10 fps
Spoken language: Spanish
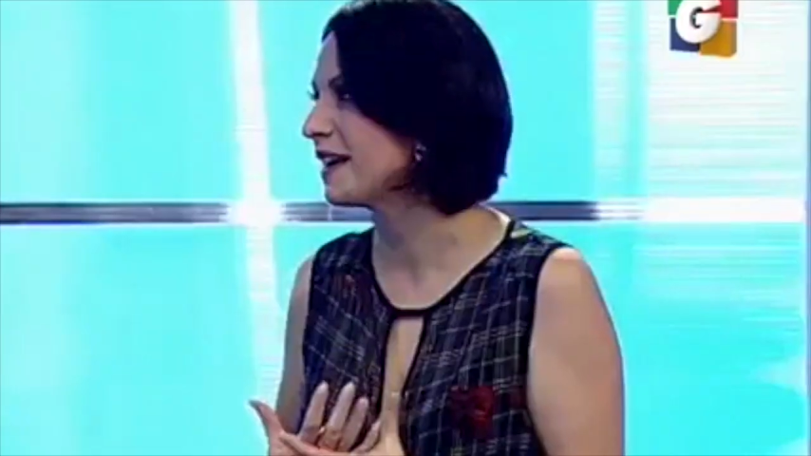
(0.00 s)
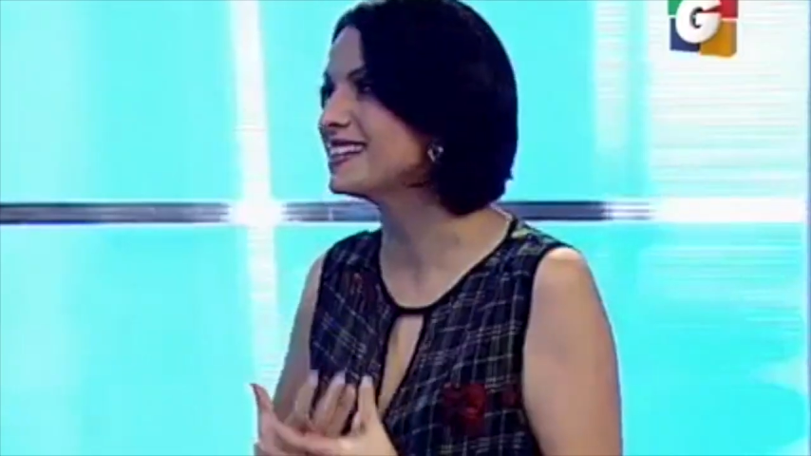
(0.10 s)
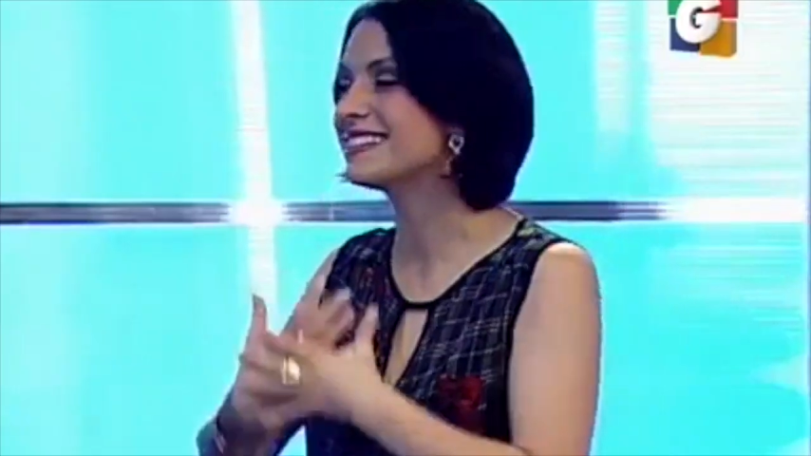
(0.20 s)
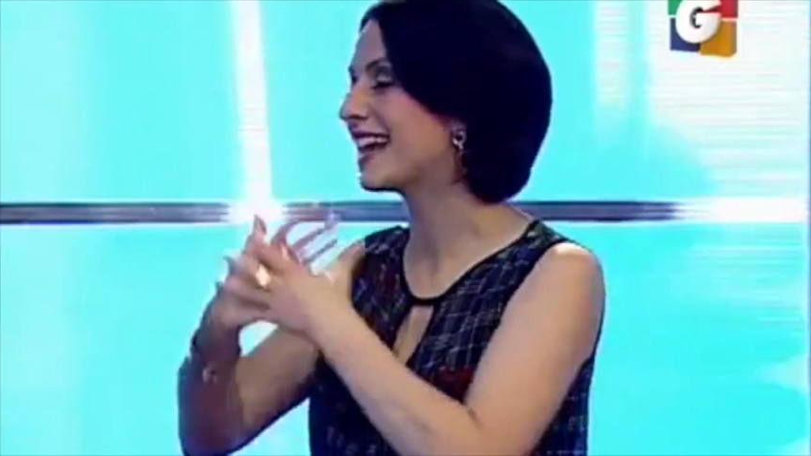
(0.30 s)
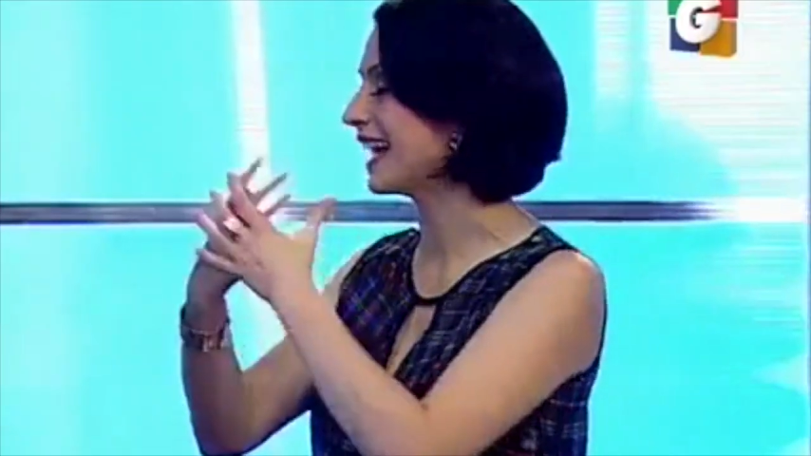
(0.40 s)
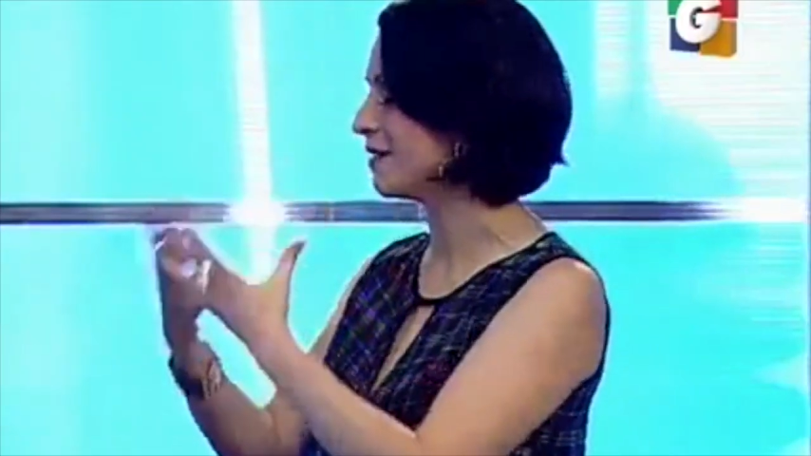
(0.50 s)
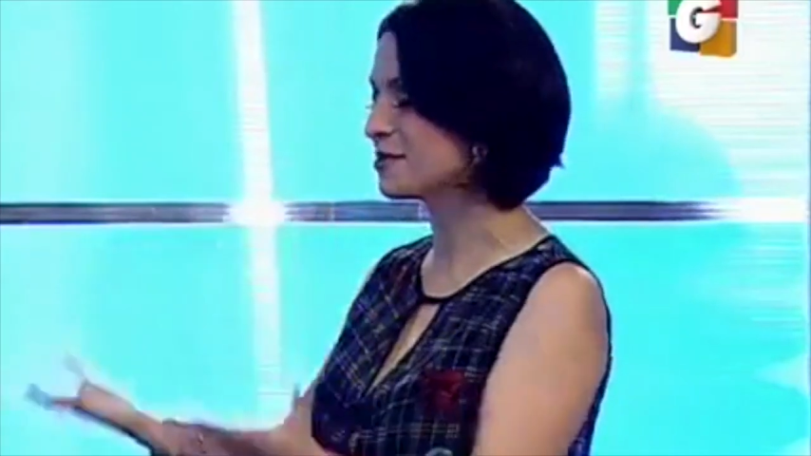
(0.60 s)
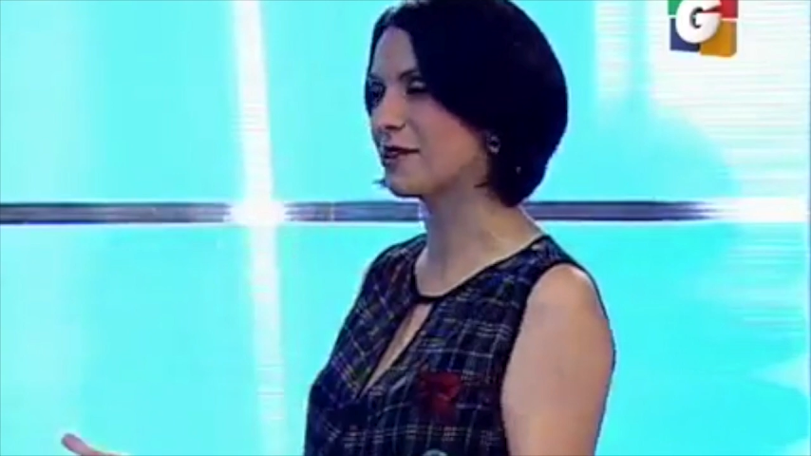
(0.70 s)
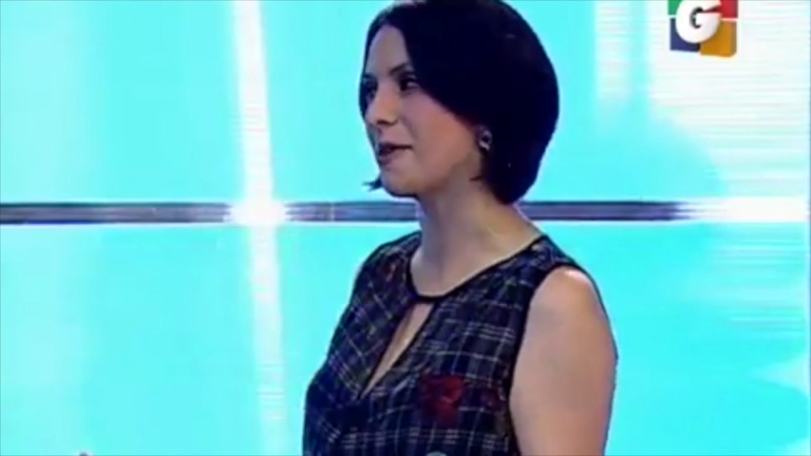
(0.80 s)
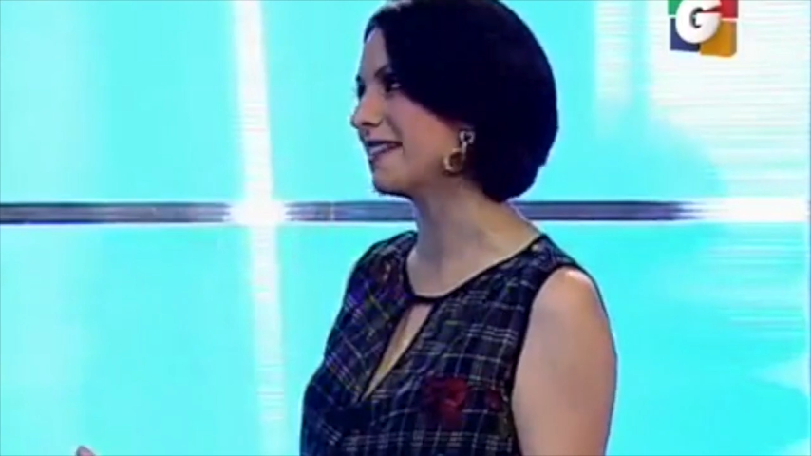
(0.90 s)
país. Te queremos
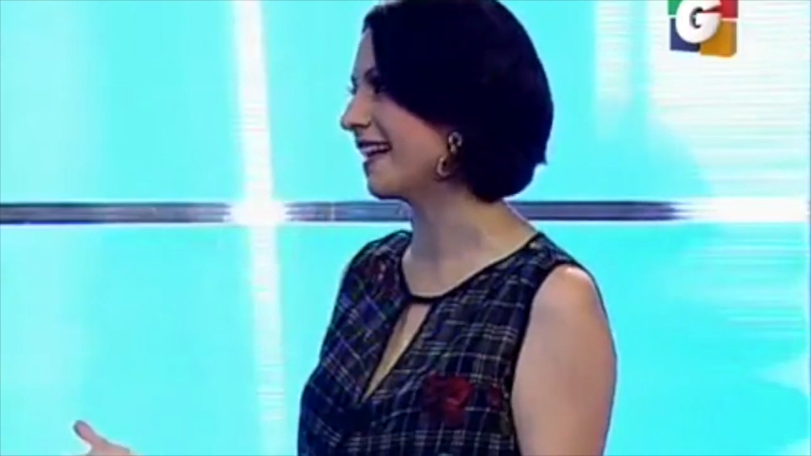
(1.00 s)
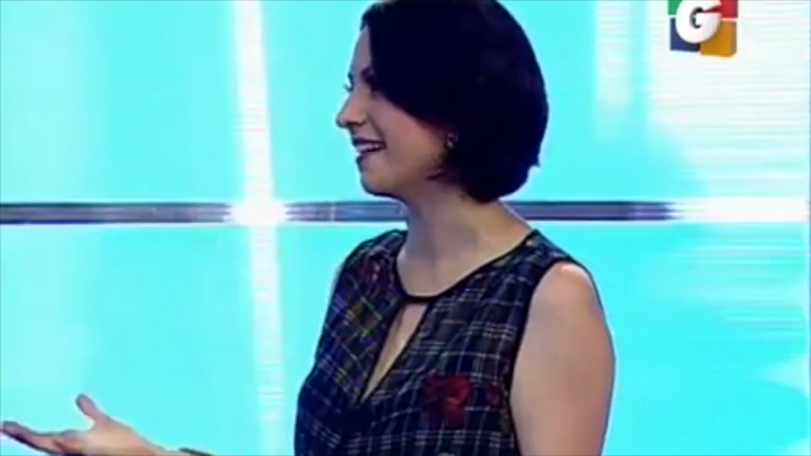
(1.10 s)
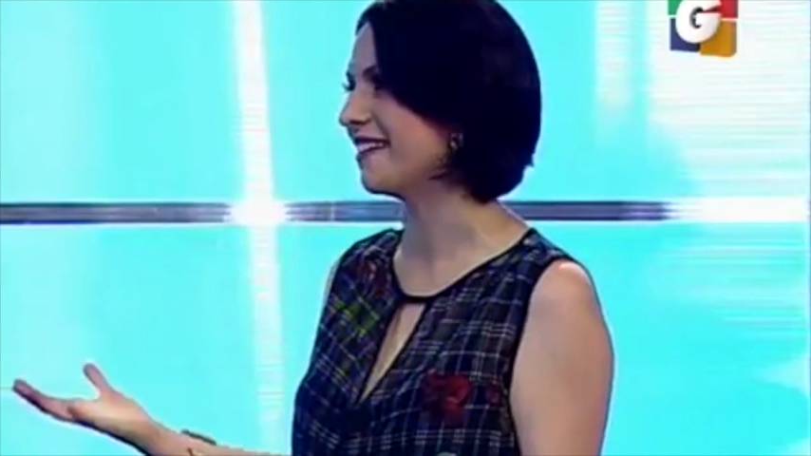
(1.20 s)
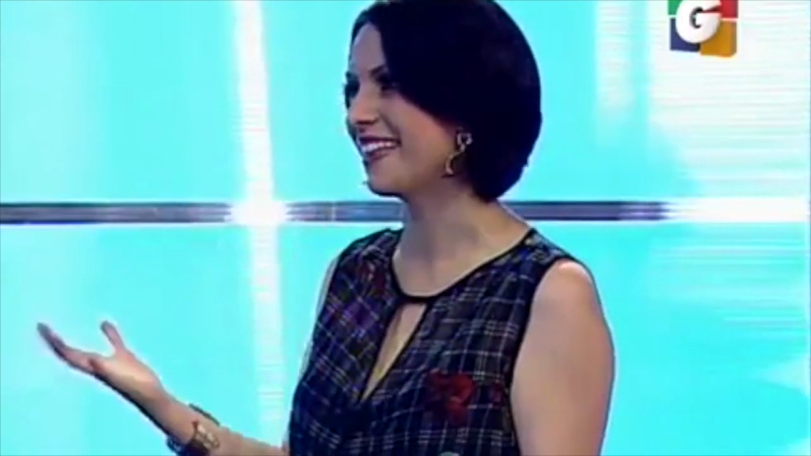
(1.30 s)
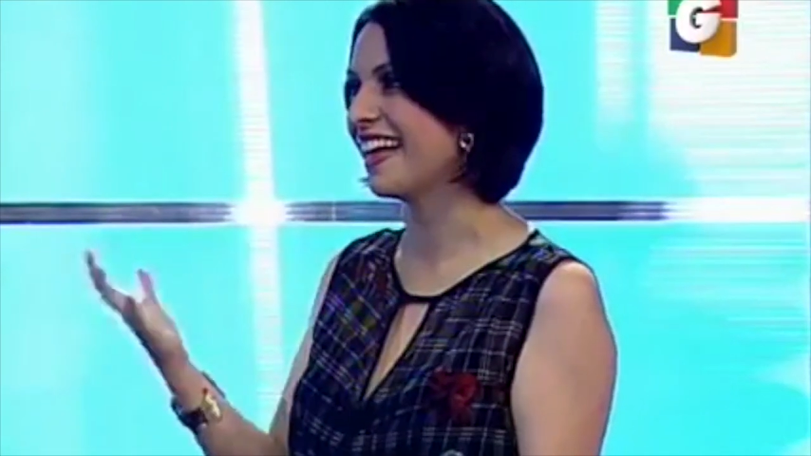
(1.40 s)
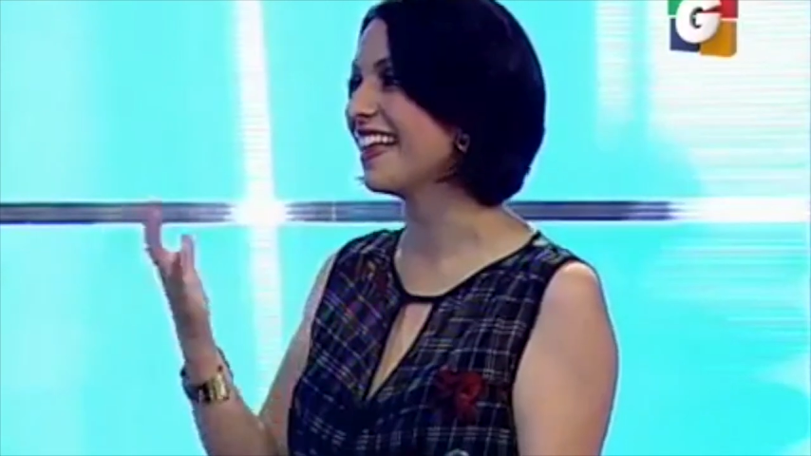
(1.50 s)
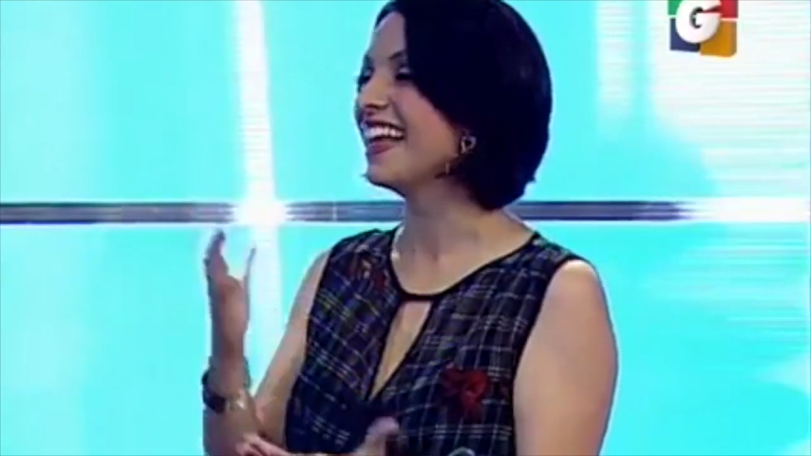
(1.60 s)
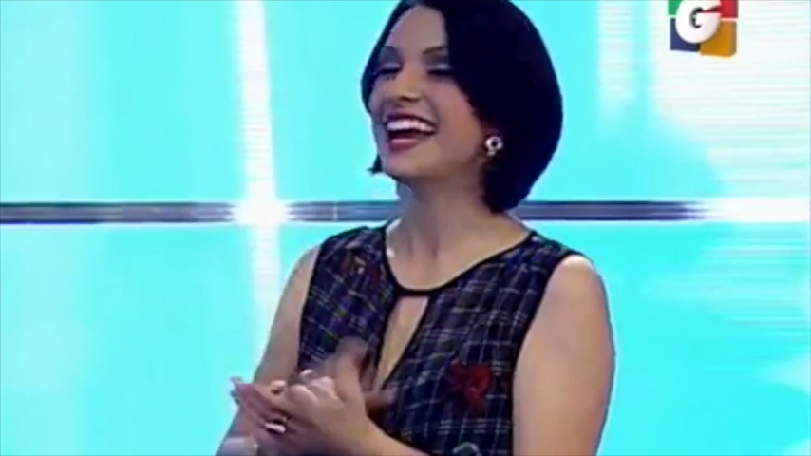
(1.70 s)
de vuelta, de verdad.